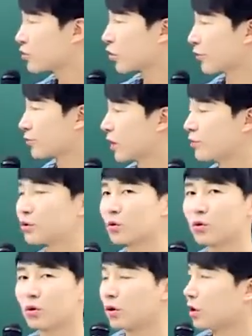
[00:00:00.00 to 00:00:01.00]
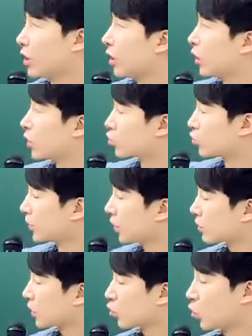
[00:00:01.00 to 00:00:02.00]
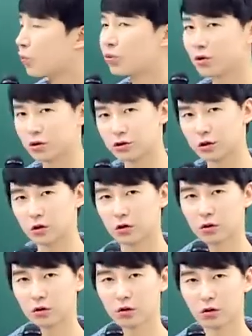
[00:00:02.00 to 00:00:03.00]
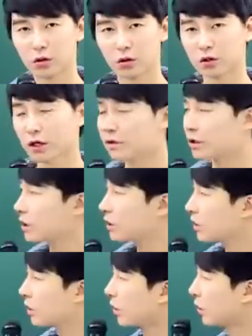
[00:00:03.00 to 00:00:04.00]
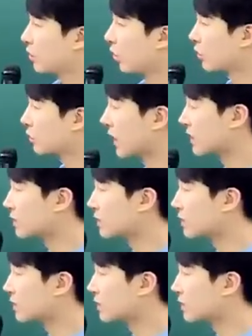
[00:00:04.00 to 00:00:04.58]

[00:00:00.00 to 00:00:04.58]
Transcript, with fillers: 적이 없어요. 한 번도. 9평 때도 5%였어요. 그래서 애들이 어, 여기는 다